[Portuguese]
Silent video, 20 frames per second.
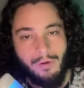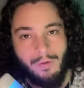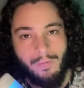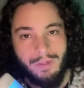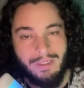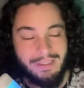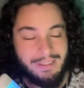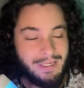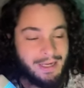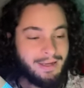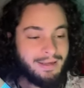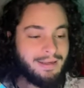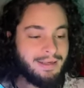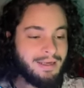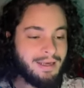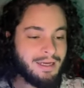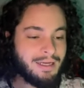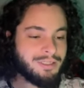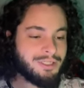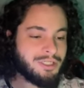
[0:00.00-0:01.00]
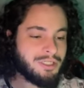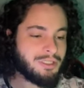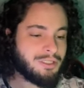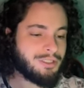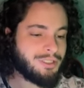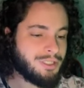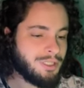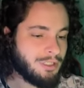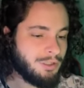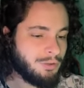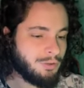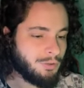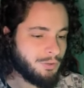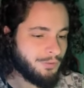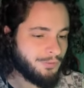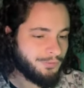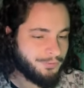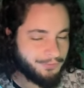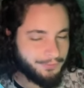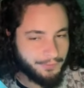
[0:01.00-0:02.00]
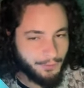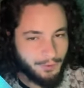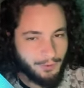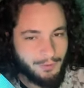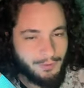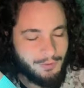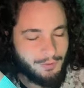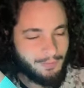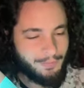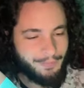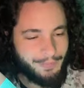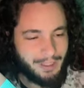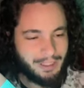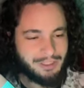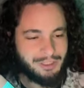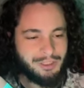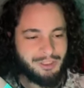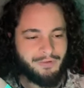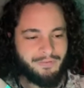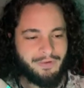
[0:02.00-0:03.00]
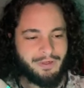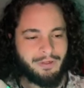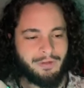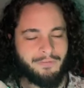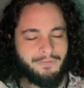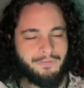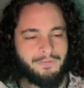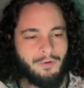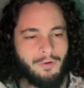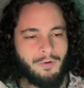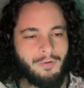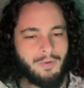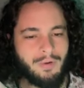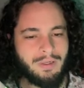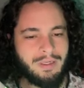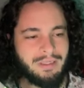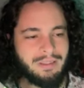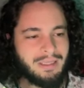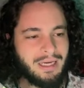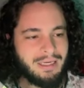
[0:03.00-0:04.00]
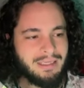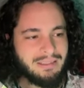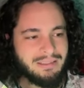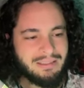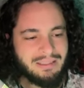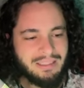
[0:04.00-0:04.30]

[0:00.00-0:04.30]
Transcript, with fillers: começar aqui atingindo fogo. A gente vê que fogo aqui está em